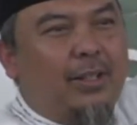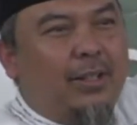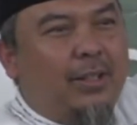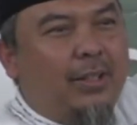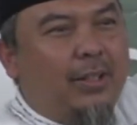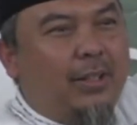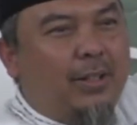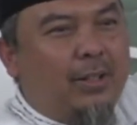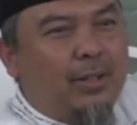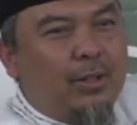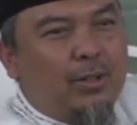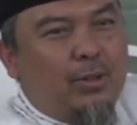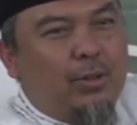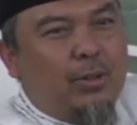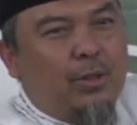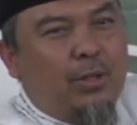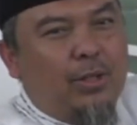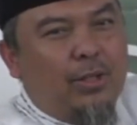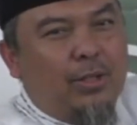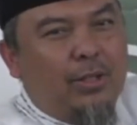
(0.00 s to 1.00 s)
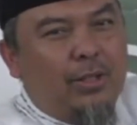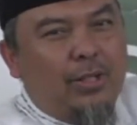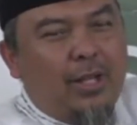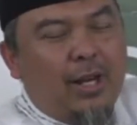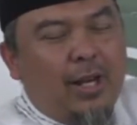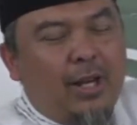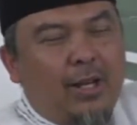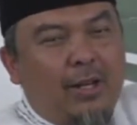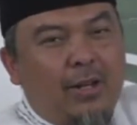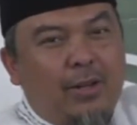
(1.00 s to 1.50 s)
roksun,
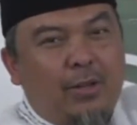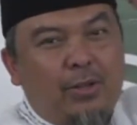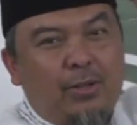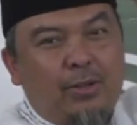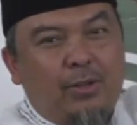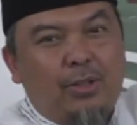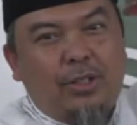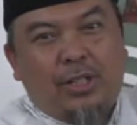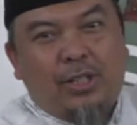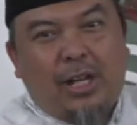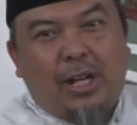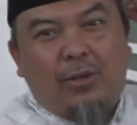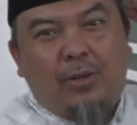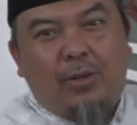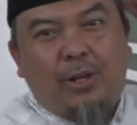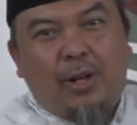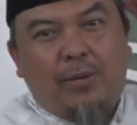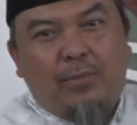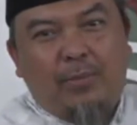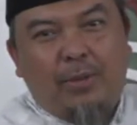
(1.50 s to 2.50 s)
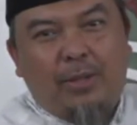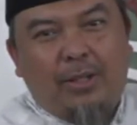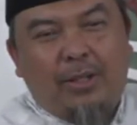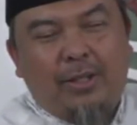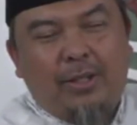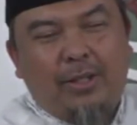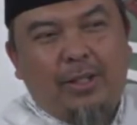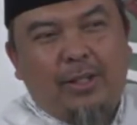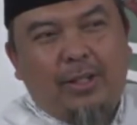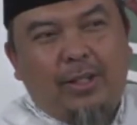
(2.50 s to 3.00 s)
jangan roksun, syarun rambut,
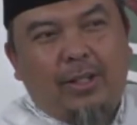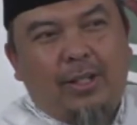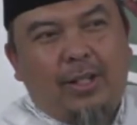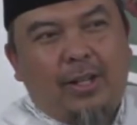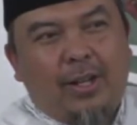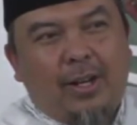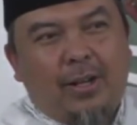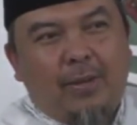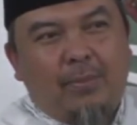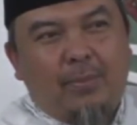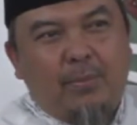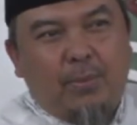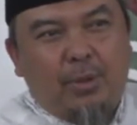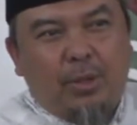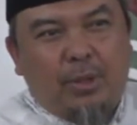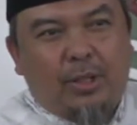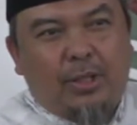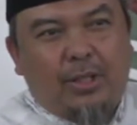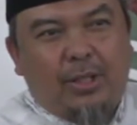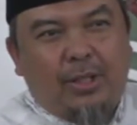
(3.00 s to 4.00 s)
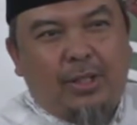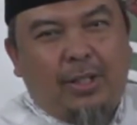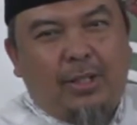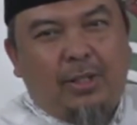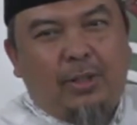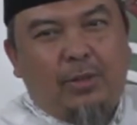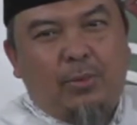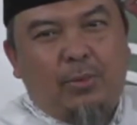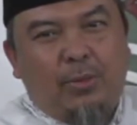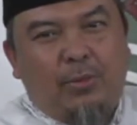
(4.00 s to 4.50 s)
rambut
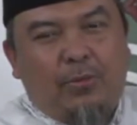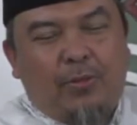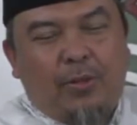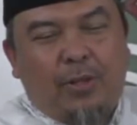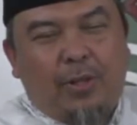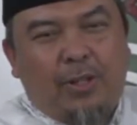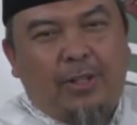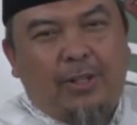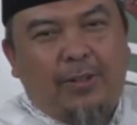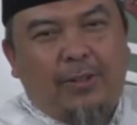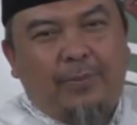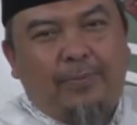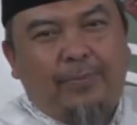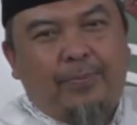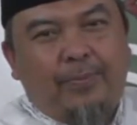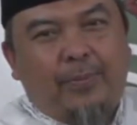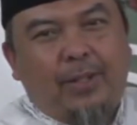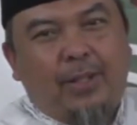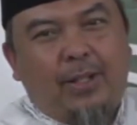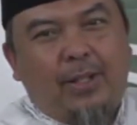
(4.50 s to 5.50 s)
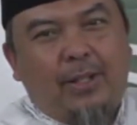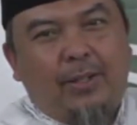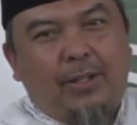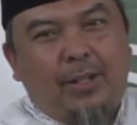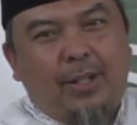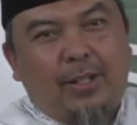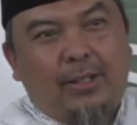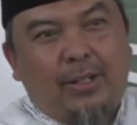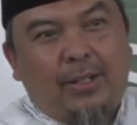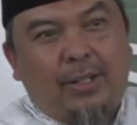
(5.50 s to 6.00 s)
itu mufrad. Kalau
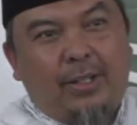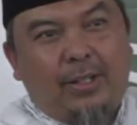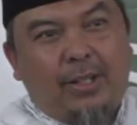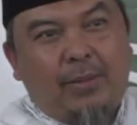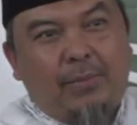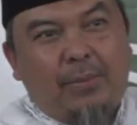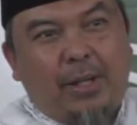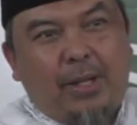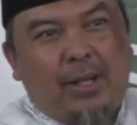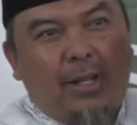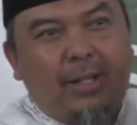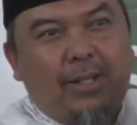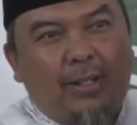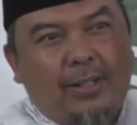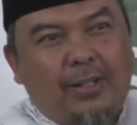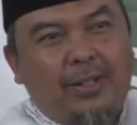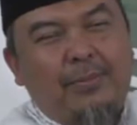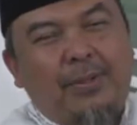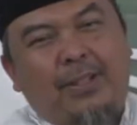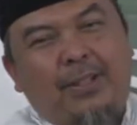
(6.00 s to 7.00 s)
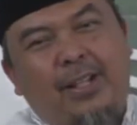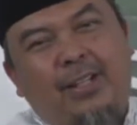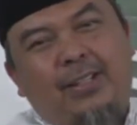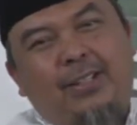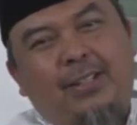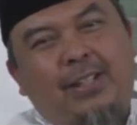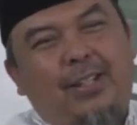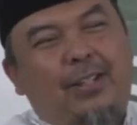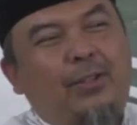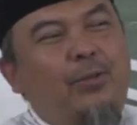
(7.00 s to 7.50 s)
nanti dijamakan ke jamaah
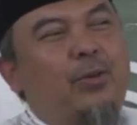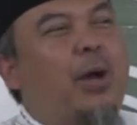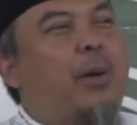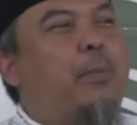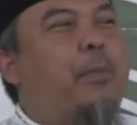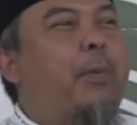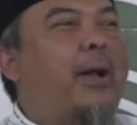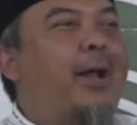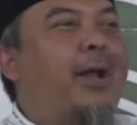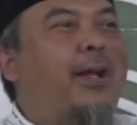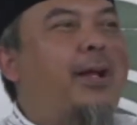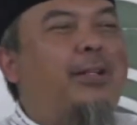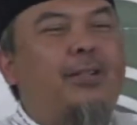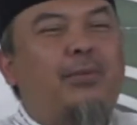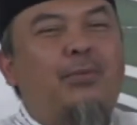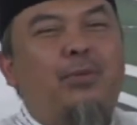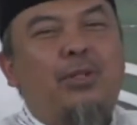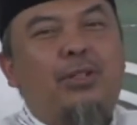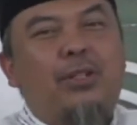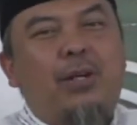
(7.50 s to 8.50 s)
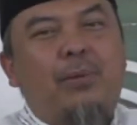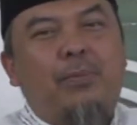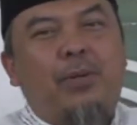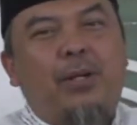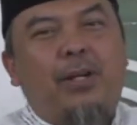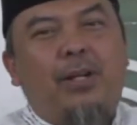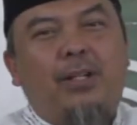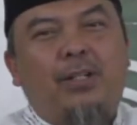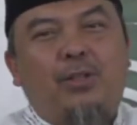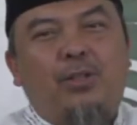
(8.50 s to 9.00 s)
taksir itu hafalan semua
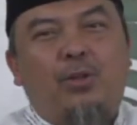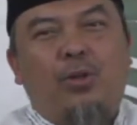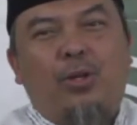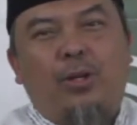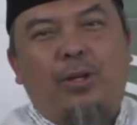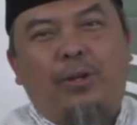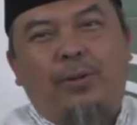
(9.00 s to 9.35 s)
sampai rijlun.